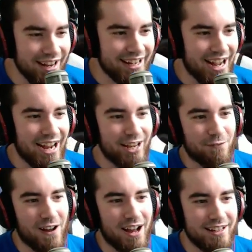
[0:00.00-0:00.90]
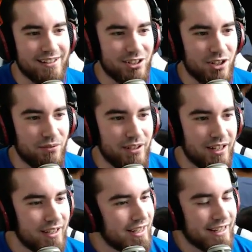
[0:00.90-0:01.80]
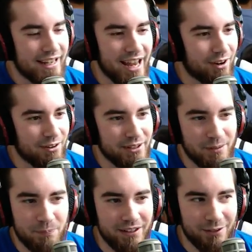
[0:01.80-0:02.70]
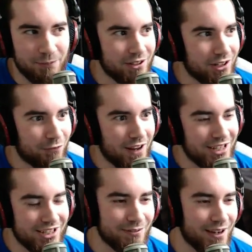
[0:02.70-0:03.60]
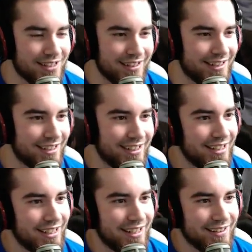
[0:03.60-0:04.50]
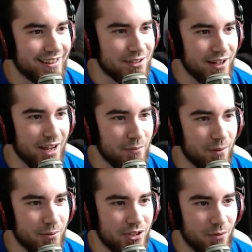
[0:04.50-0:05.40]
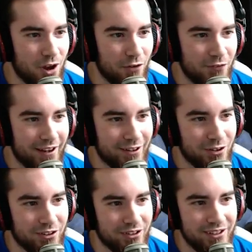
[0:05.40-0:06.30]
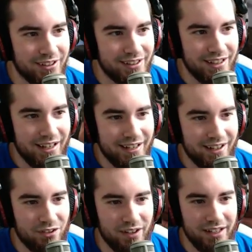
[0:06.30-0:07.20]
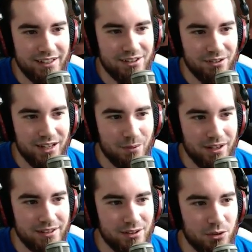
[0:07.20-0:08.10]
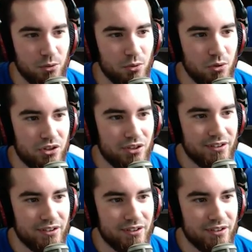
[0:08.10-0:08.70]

eine geile Phase schon wieder. Nee, ohne Witz, ich bin, ich bin so geflasht. Ich weiß nicht. Das werde ich mir bestimmt noch öfter angucken. Das fand ich so dermaßen gut.